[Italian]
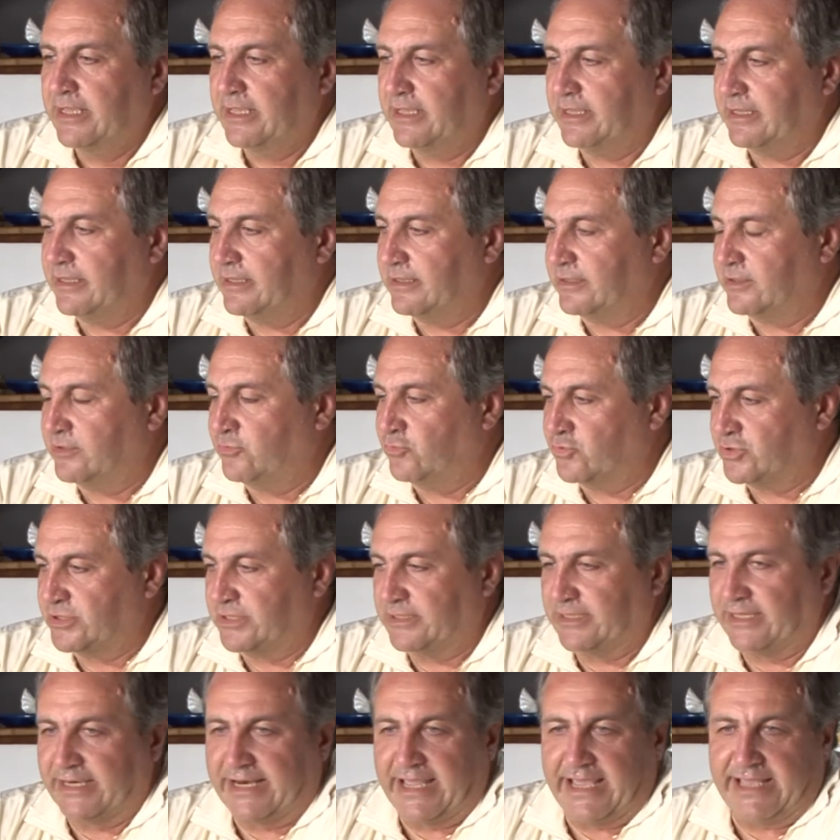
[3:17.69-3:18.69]
eh,
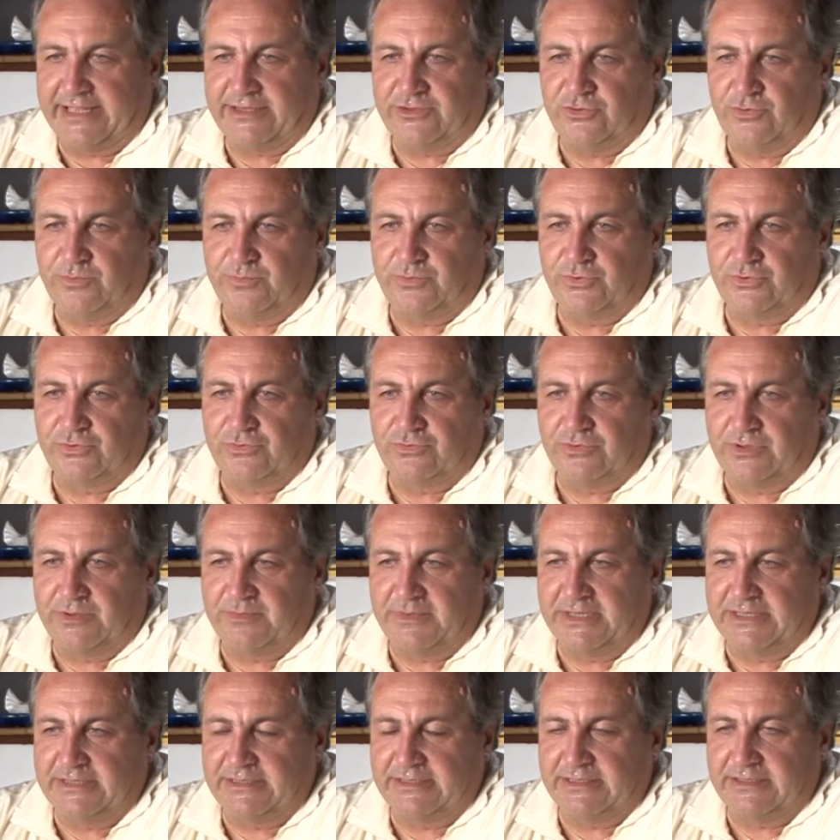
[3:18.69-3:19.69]
considerati
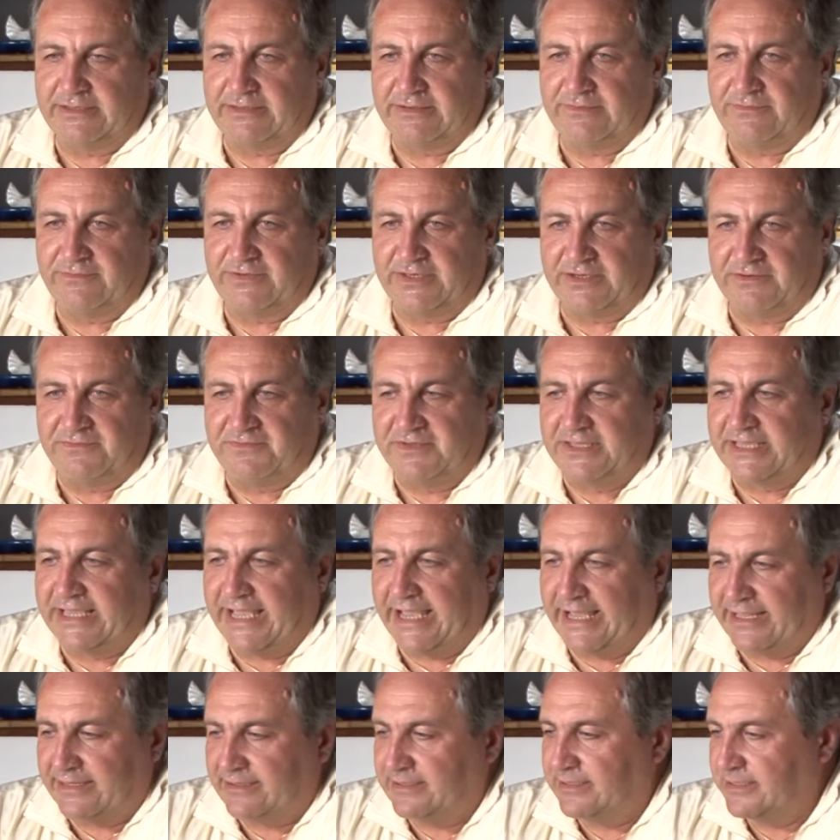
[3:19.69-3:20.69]
opportunamente
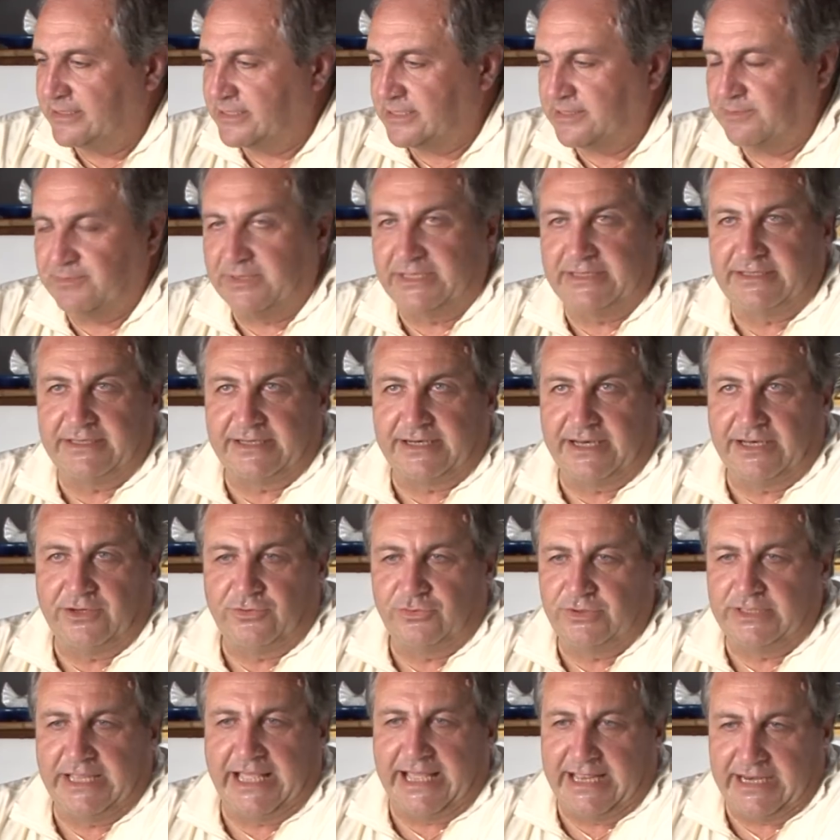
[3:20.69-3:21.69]
verificati si
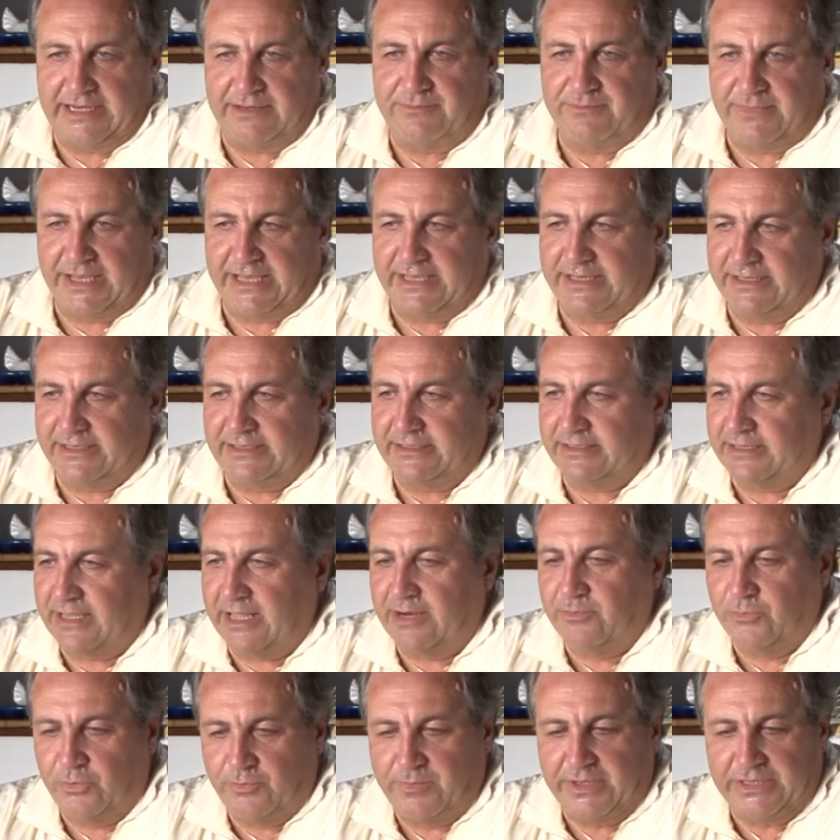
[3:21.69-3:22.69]
manterranno tali, ma eh,
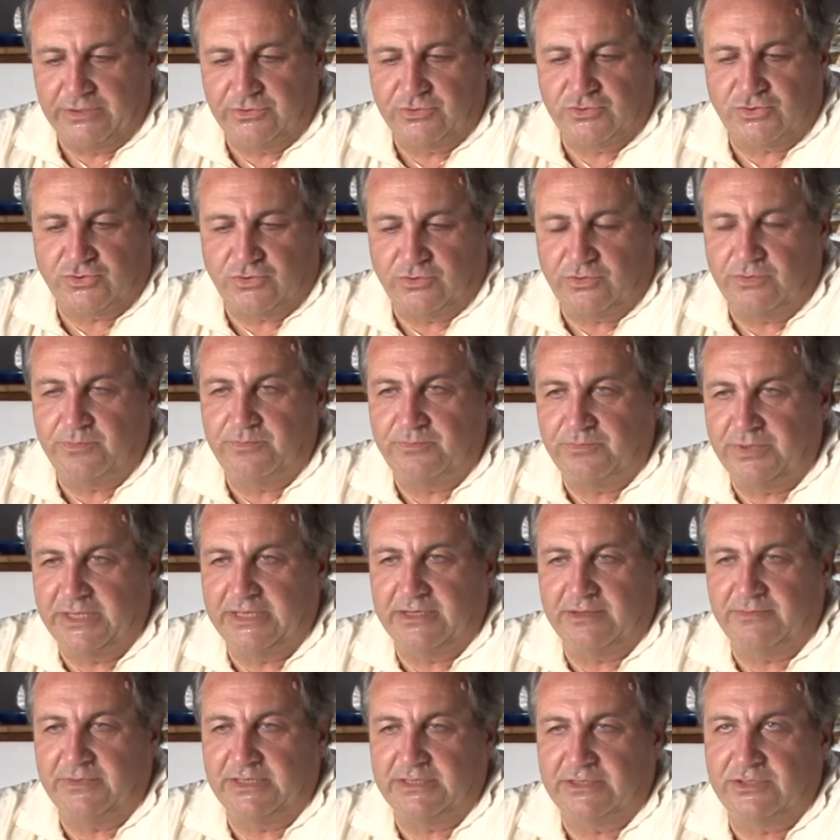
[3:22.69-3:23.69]
al momento sono
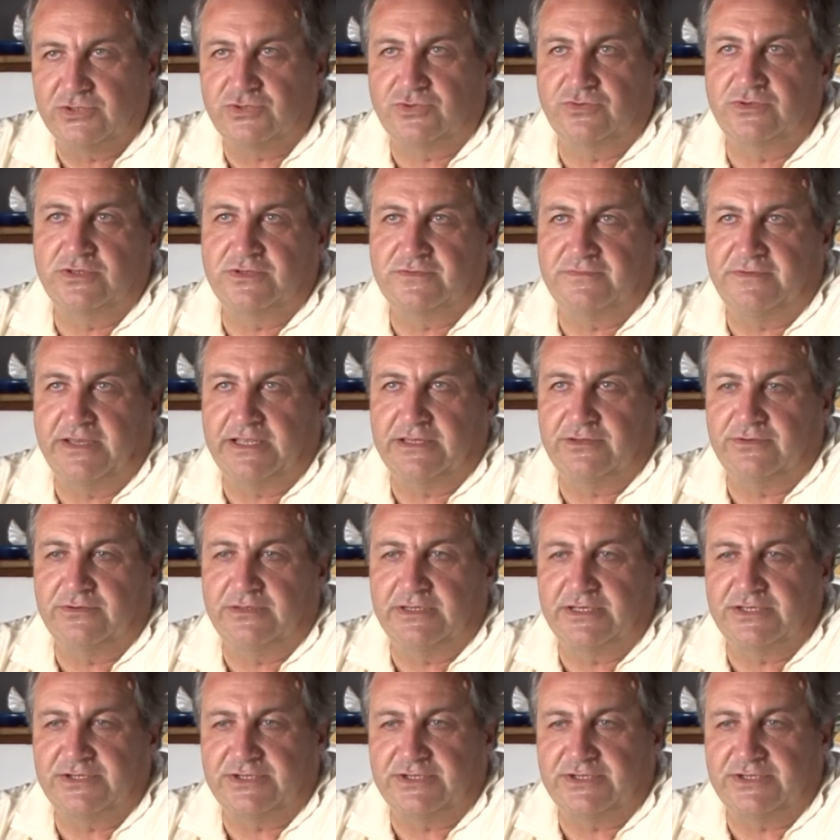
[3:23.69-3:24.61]
pienamente soddisfatto della